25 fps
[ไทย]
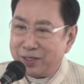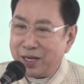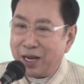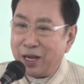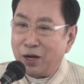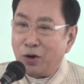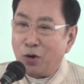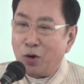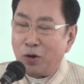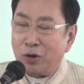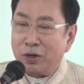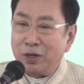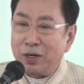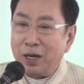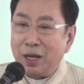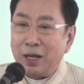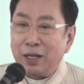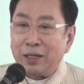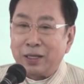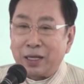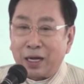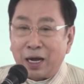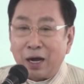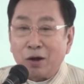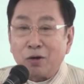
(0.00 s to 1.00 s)
สี่คน
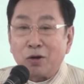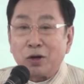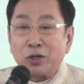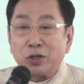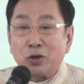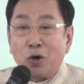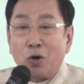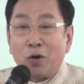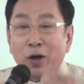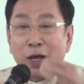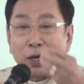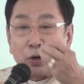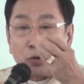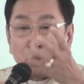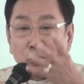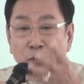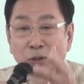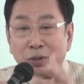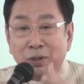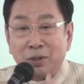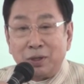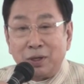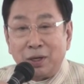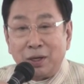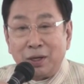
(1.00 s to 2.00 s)
แต่เขาก็ยกให้คุ
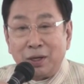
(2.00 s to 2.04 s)
ณ